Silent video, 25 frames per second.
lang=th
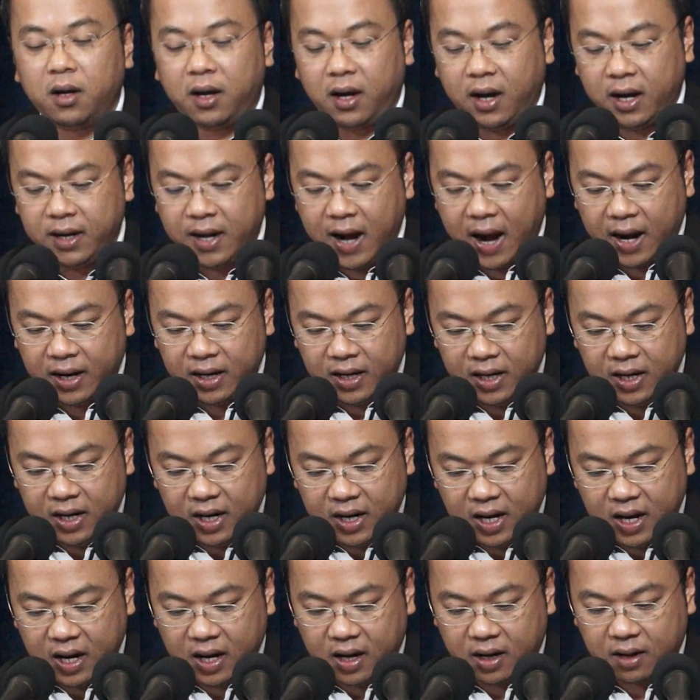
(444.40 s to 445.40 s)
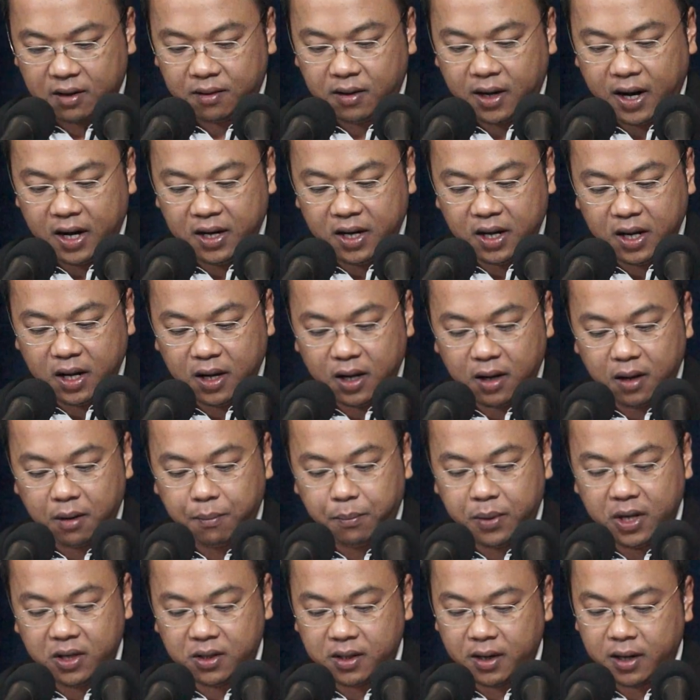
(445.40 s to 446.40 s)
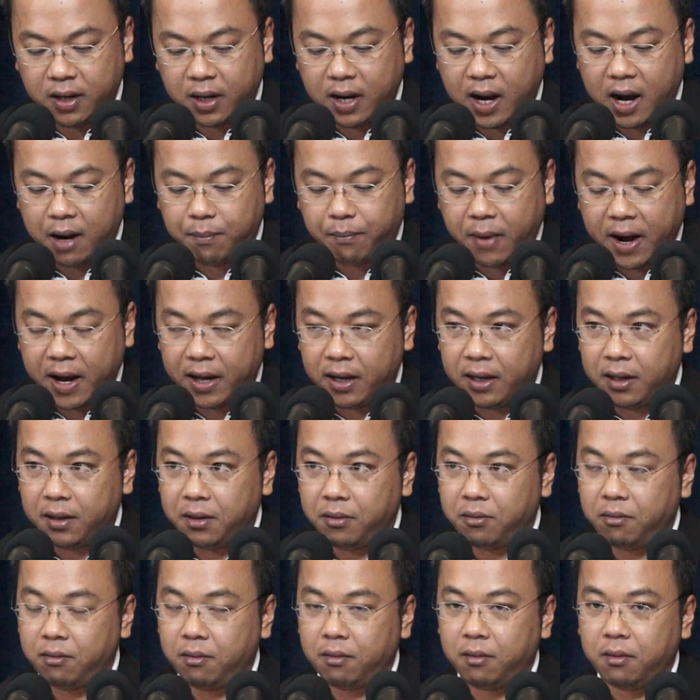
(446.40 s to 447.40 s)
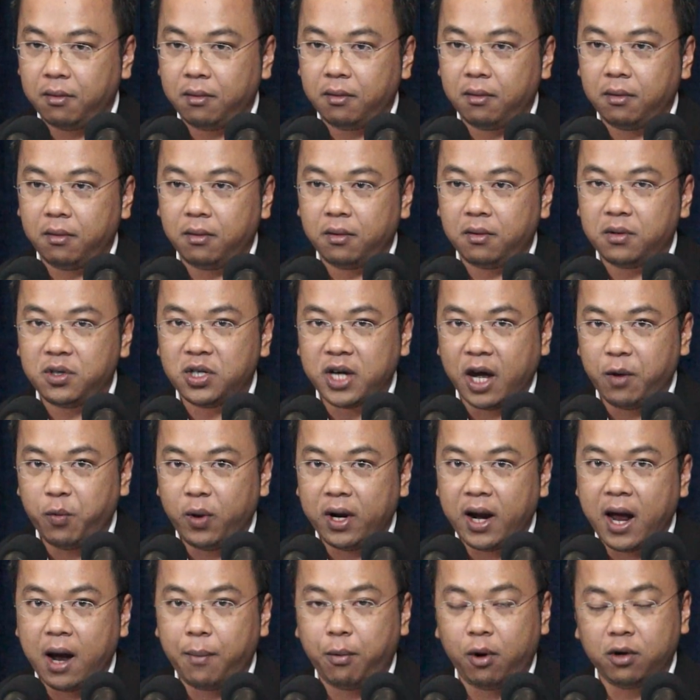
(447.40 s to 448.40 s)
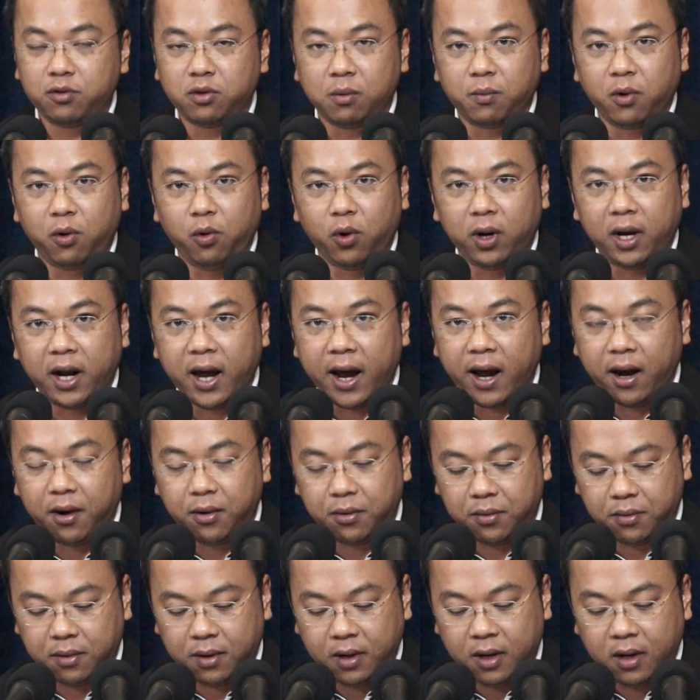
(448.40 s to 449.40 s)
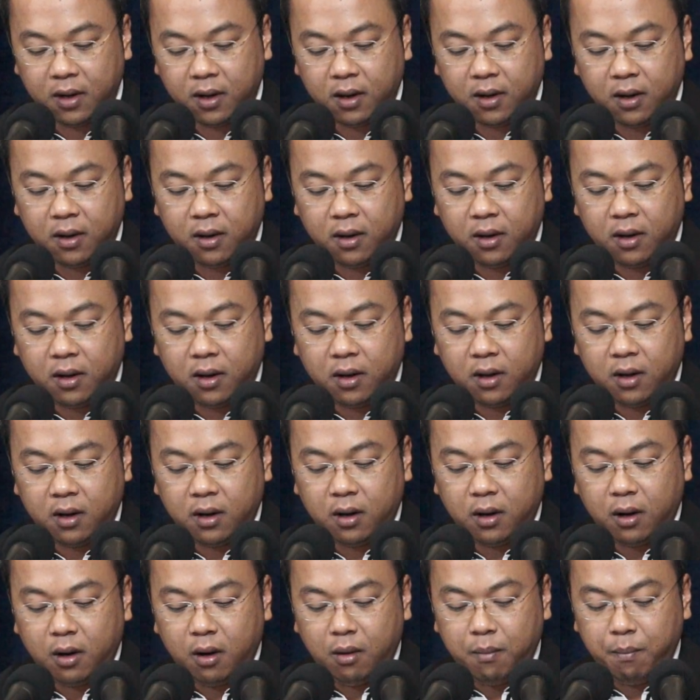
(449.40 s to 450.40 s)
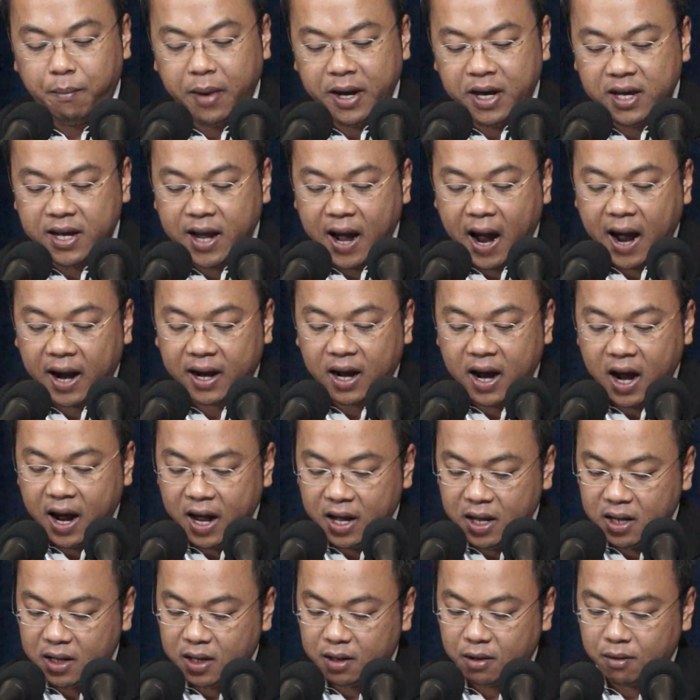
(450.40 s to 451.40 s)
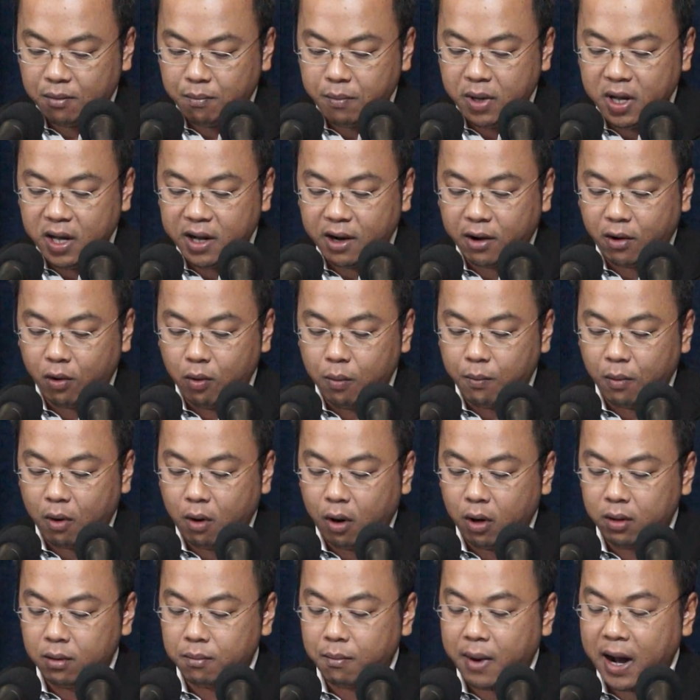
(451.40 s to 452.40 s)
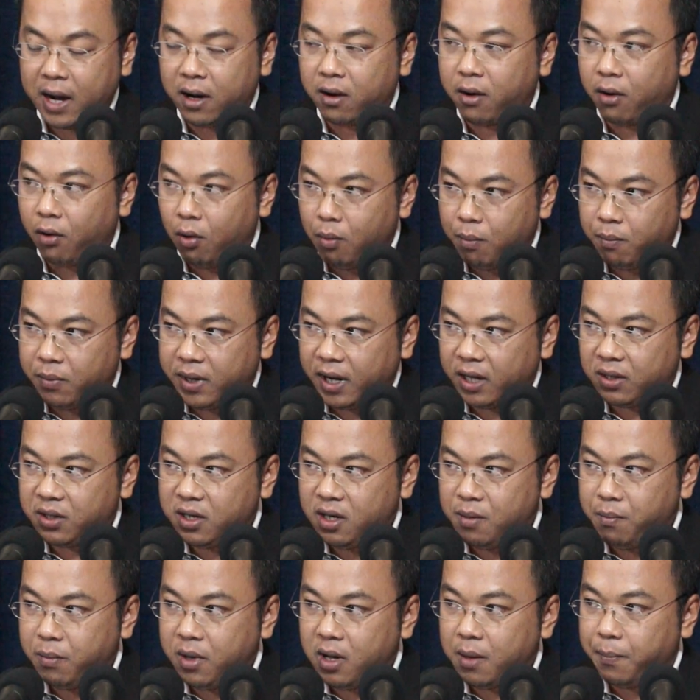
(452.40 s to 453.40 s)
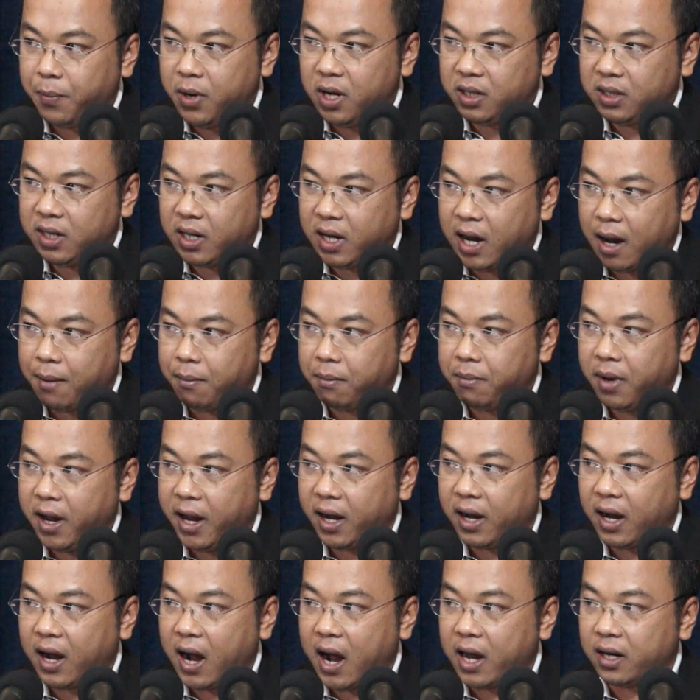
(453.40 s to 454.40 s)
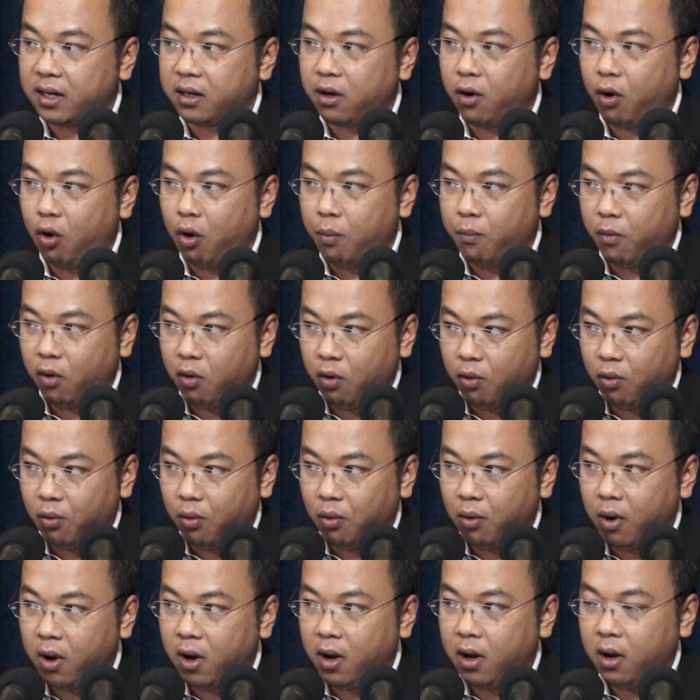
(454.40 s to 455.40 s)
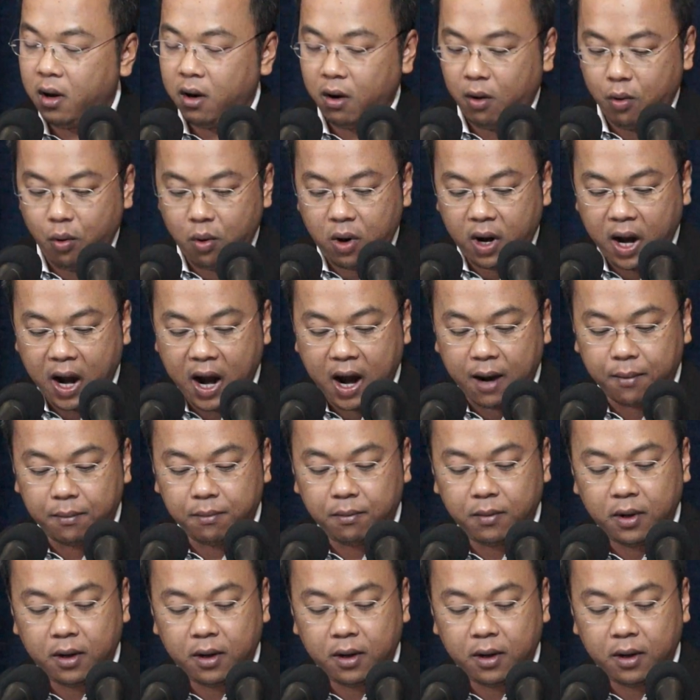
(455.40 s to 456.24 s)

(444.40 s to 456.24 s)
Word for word: ขณะนี้เนี่ยคดีพิจารณาไปใช้เวลาพอสมควรแล้ว ไม่อยากให้มีกลุ่มคนบางกลุ่มเนี่ย ที่มีพฤติกรรมแห่งการข่มขู่ คุกคาม